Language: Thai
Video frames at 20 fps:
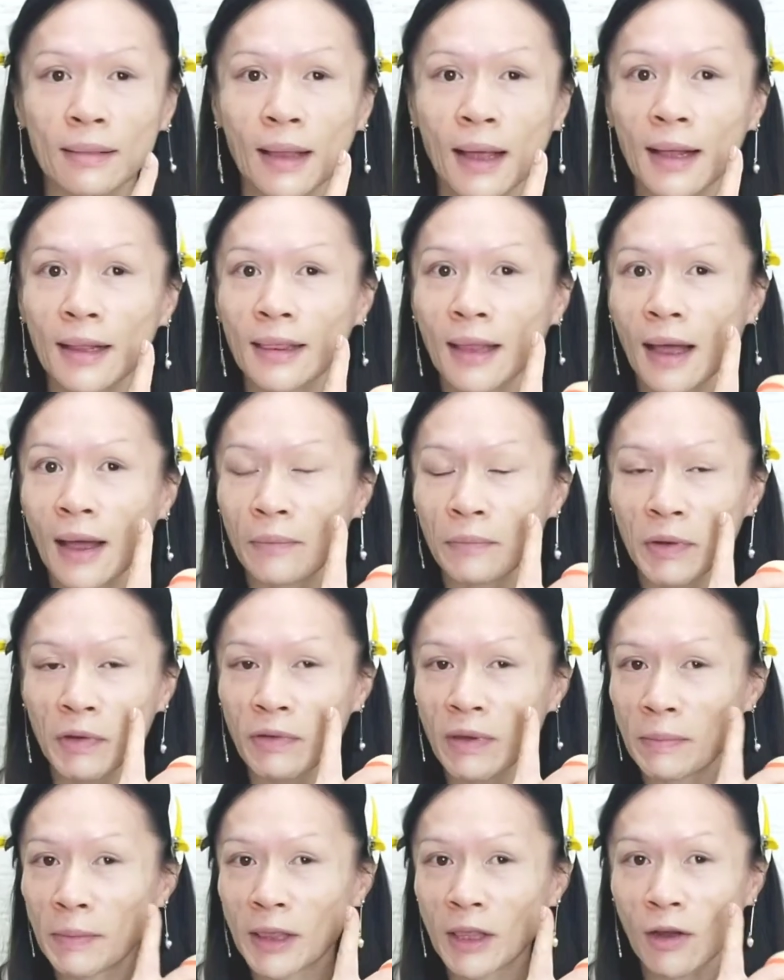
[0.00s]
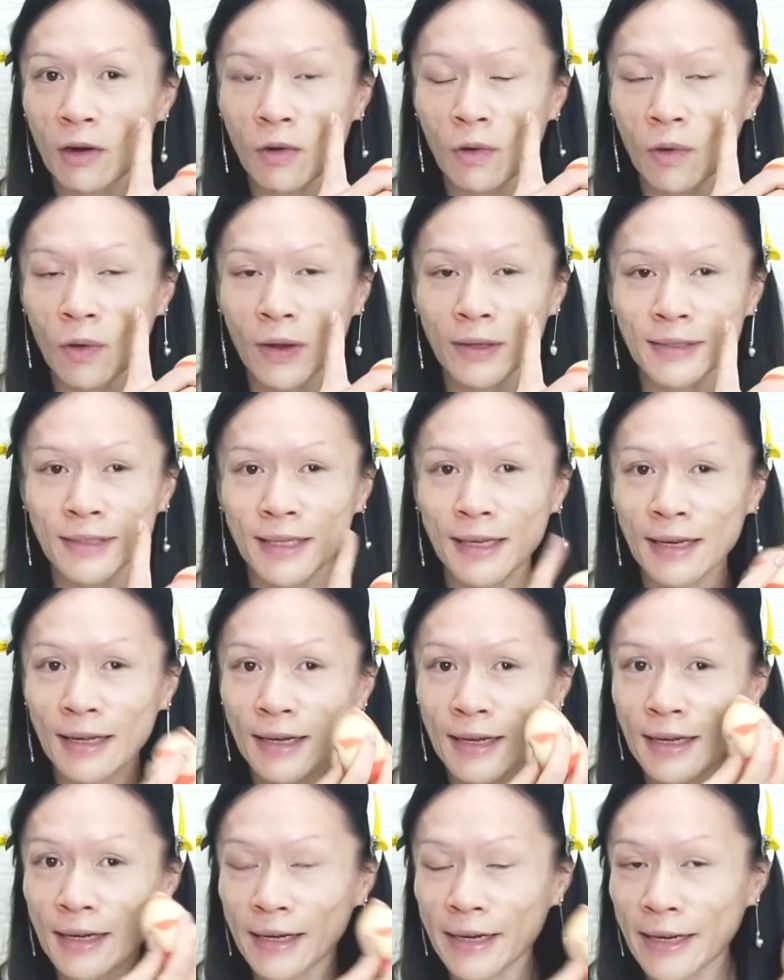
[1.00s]
ใต้ตาพี่วีไม่ต้องลงคอนซีลเลอ
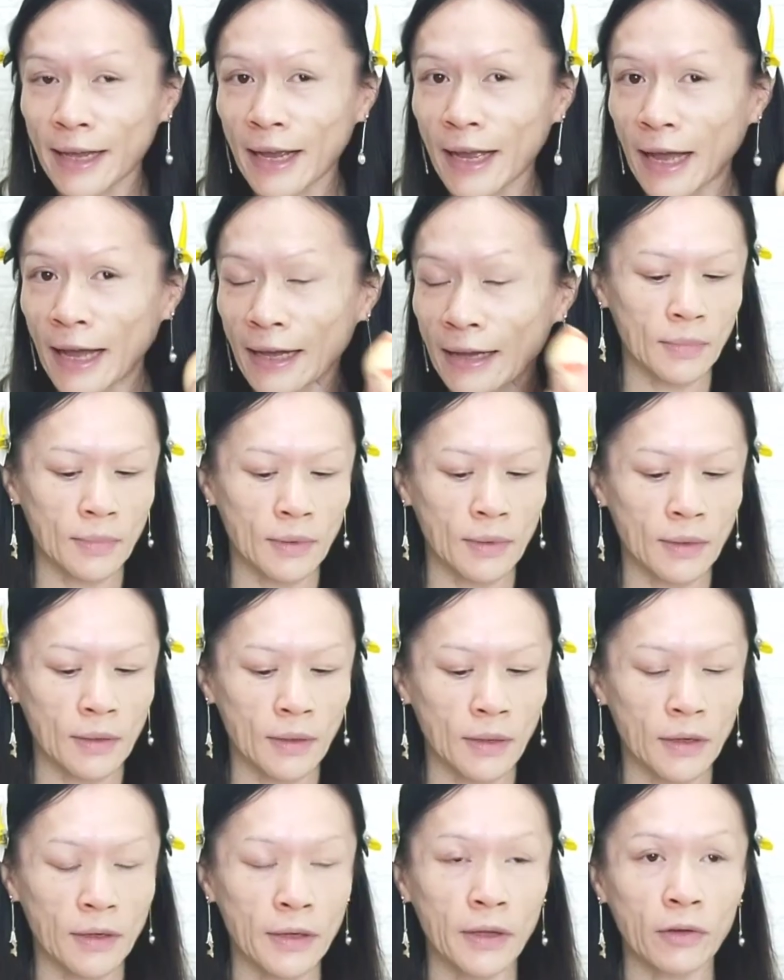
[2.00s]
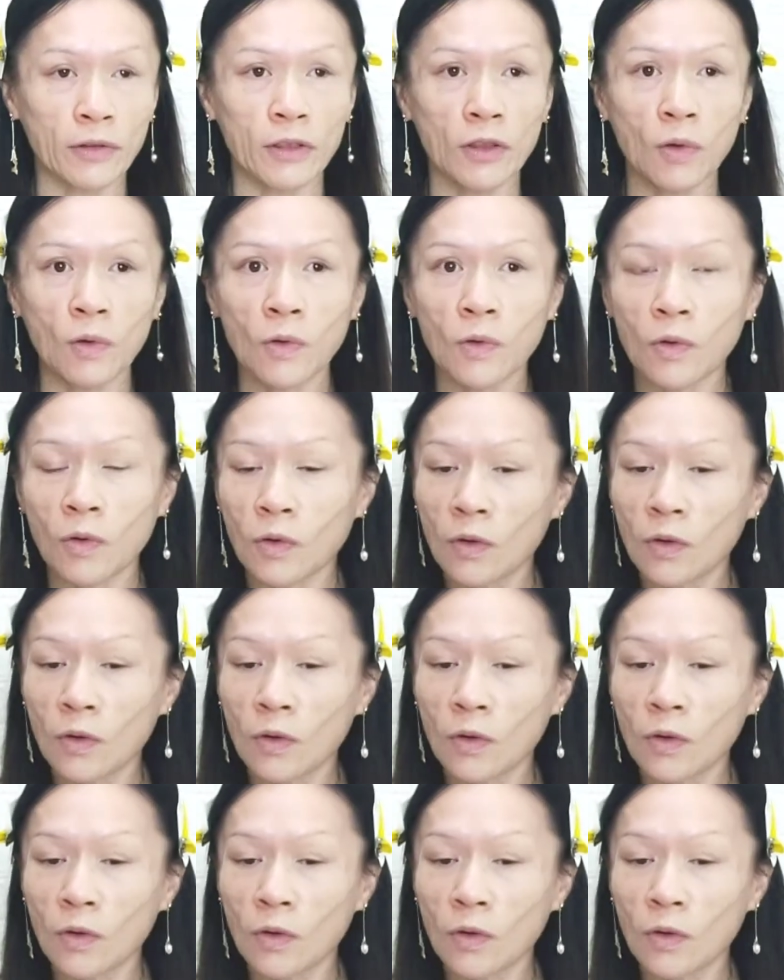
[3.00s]
ร์เลยนะคะก็เดี๋ยวตรง